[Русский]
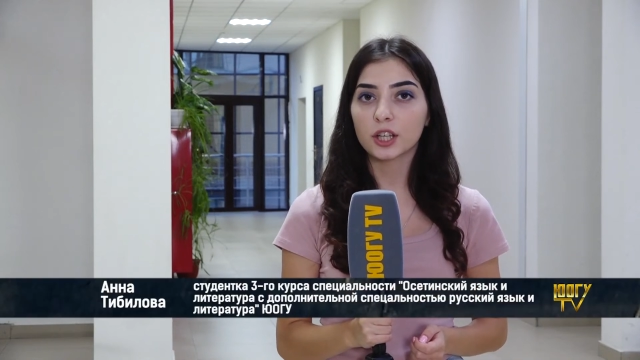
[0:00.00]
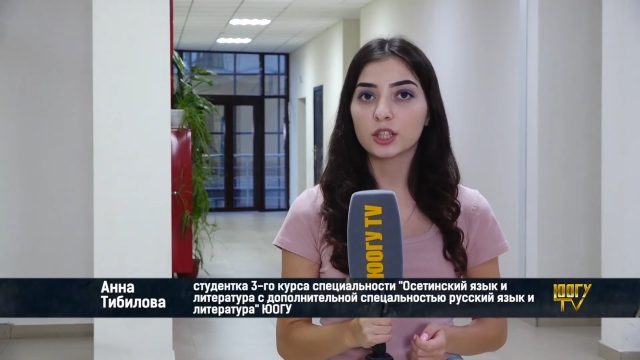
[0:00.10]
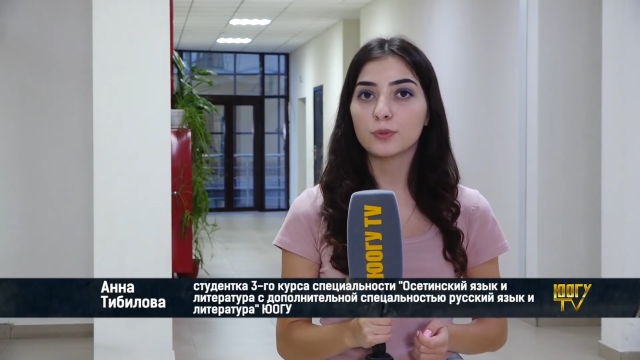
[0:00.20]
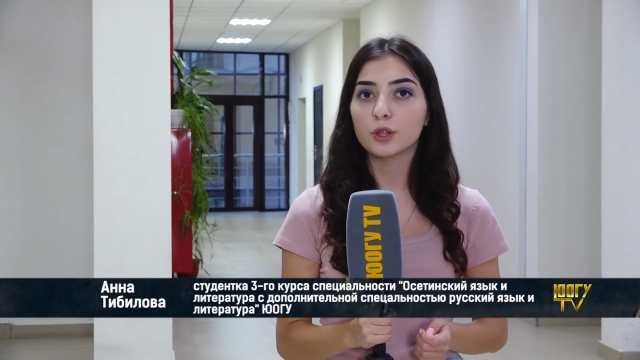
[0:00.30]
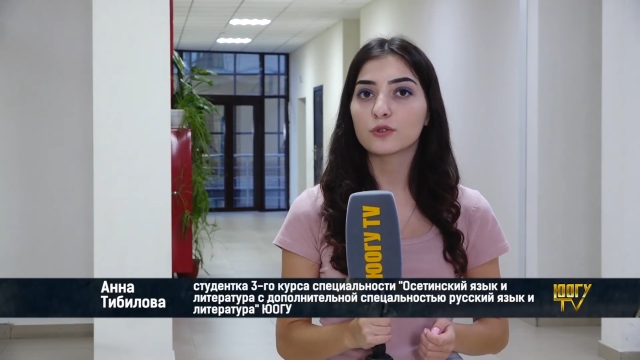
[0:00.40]

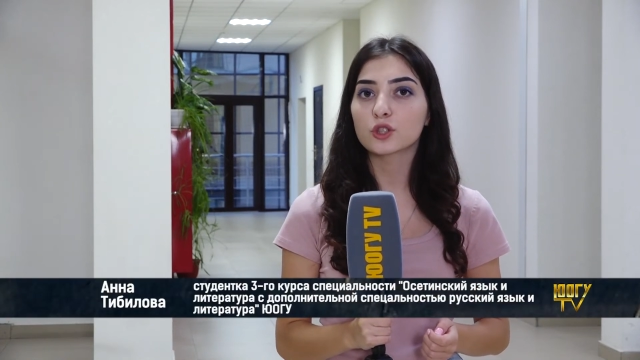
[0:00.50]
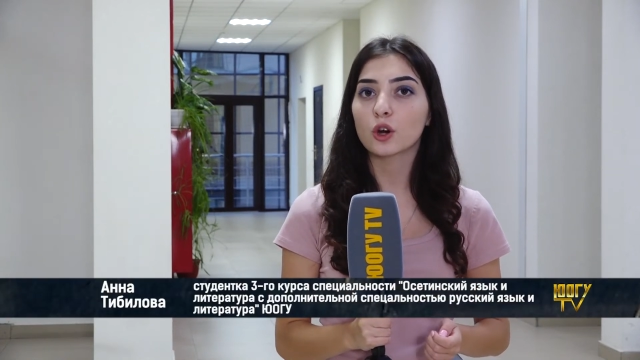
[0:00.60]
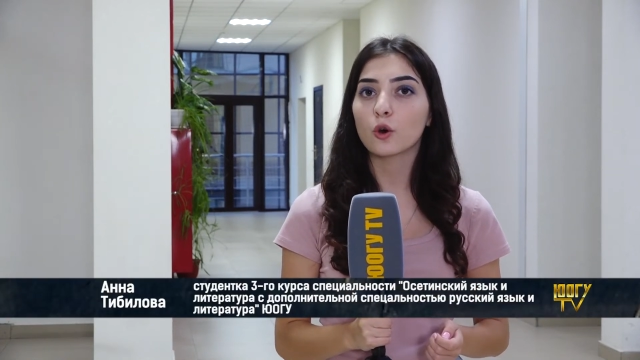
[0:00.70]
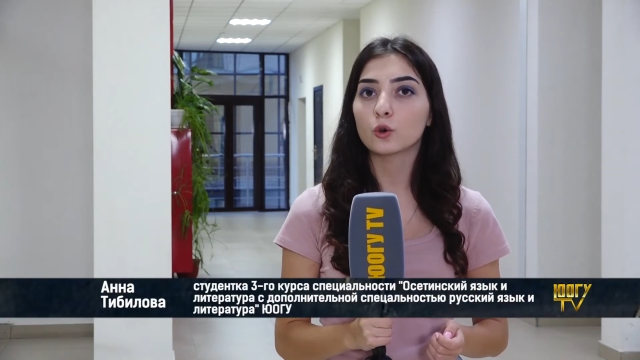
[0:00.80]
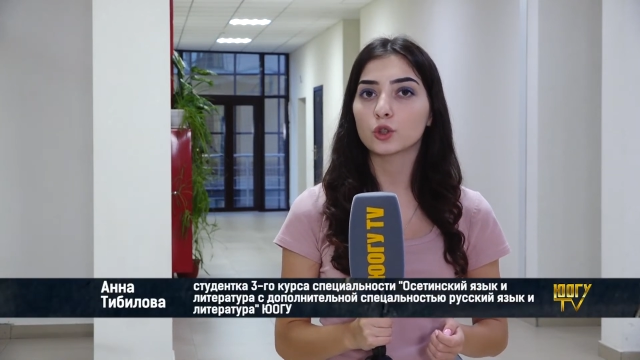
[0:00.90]
изменившая
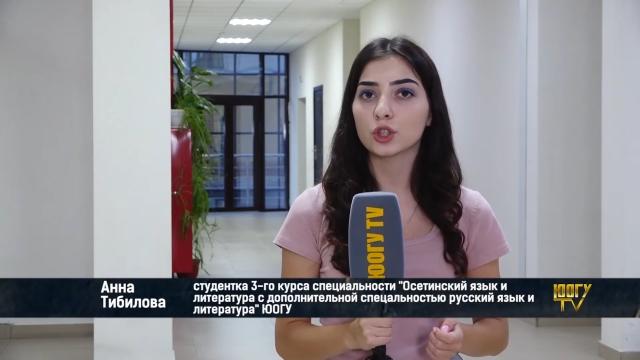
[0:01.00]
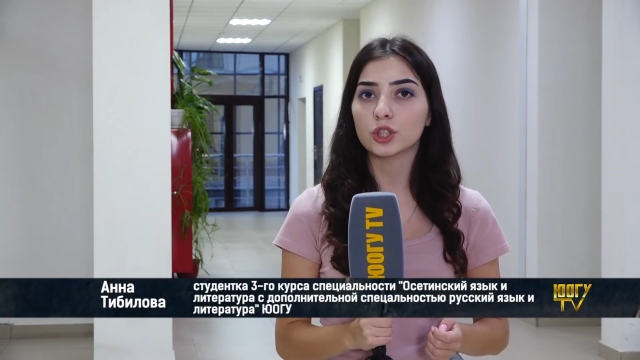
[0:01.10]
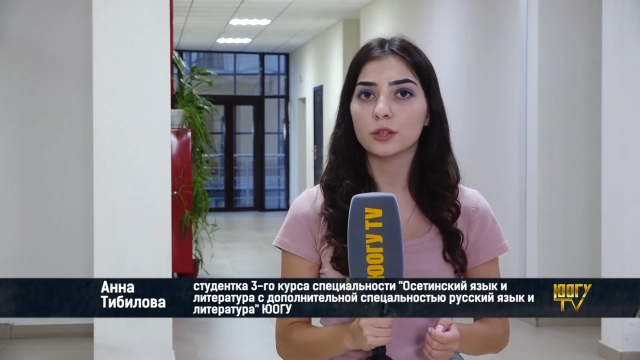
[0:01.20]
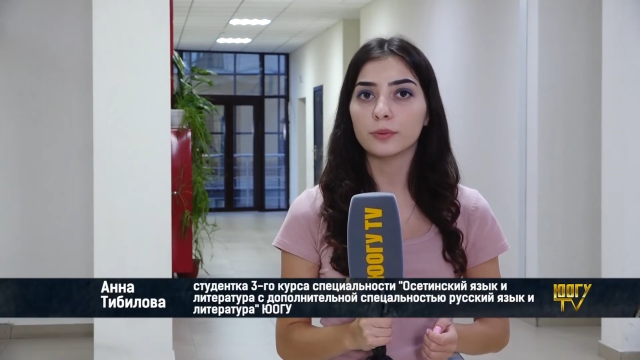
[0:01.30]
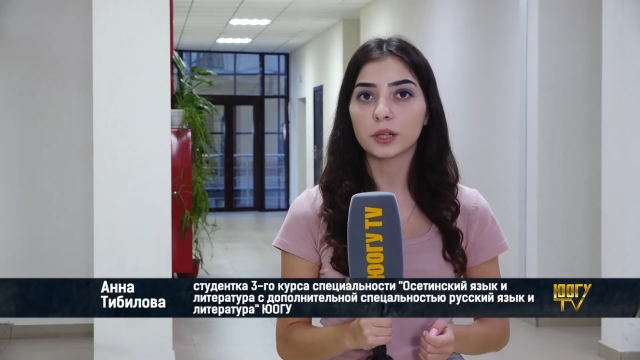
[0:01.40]
ход
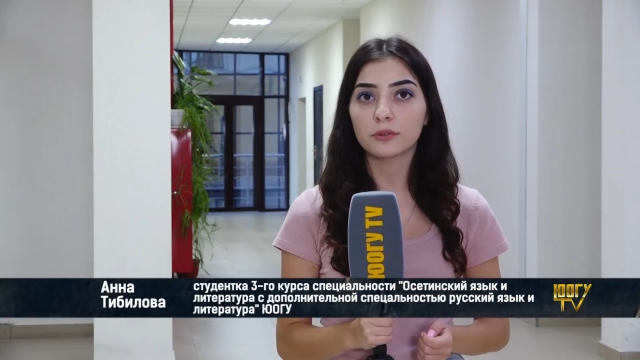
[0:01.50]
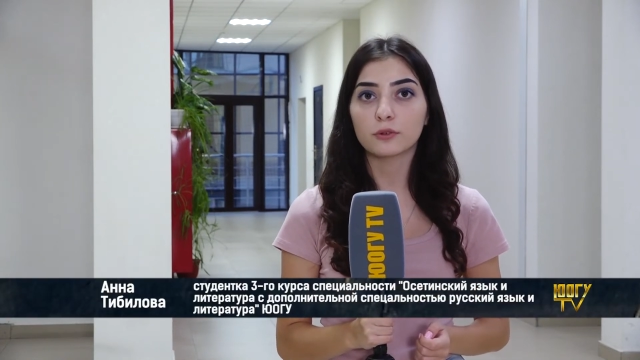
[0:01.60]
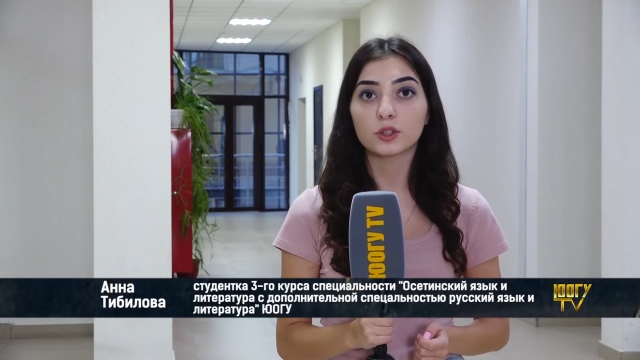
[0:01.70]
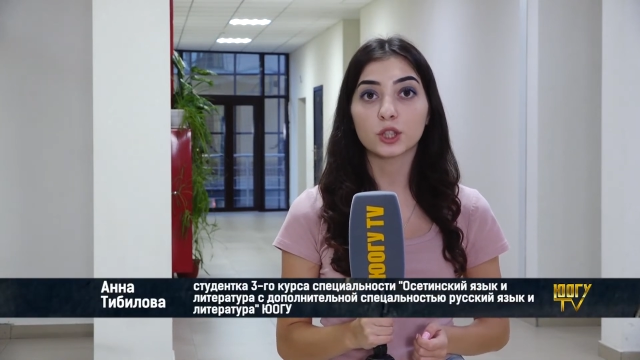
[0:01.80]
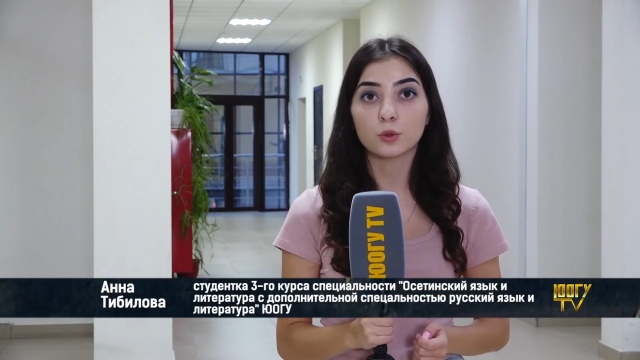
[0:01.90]
жизни
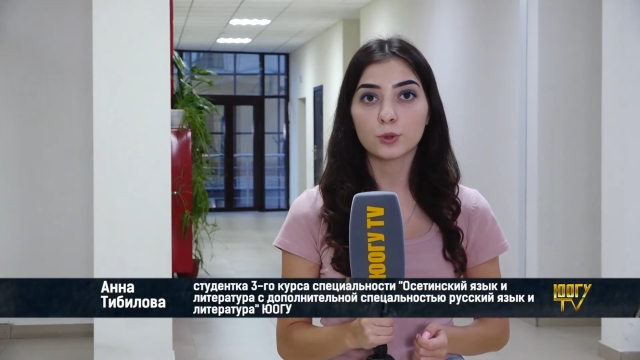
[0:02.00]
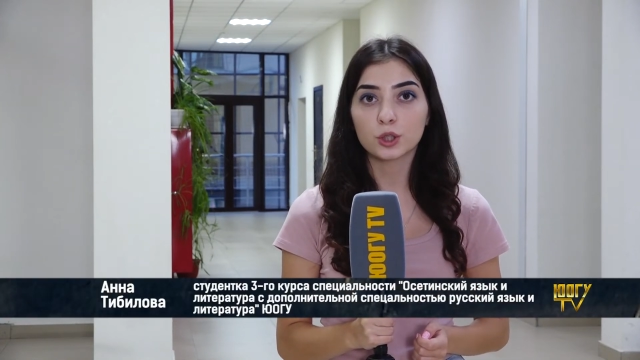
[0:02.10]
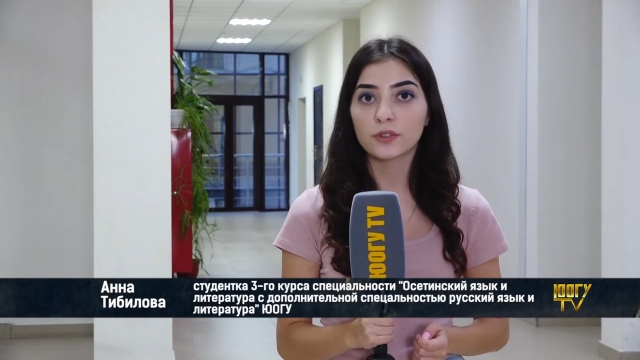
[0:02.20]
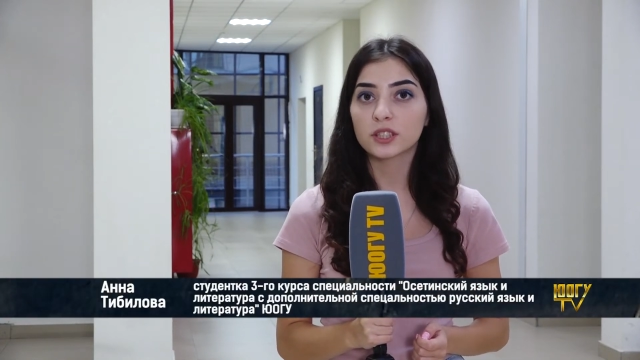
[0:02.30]
мирового сообщества,